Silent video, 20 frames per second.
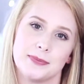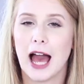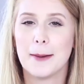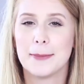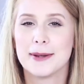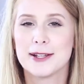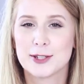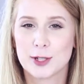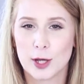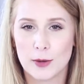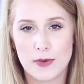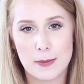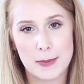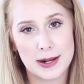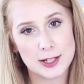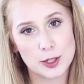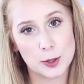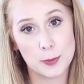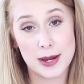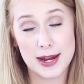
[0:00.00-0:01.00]
Aber jetzt kommen wir
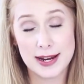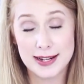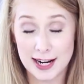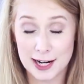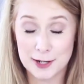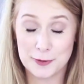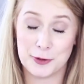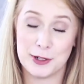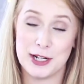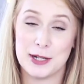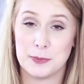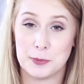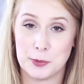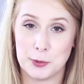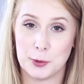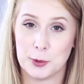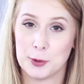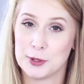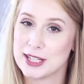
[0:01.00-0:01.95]
mal zum Inhalt von dem Buch.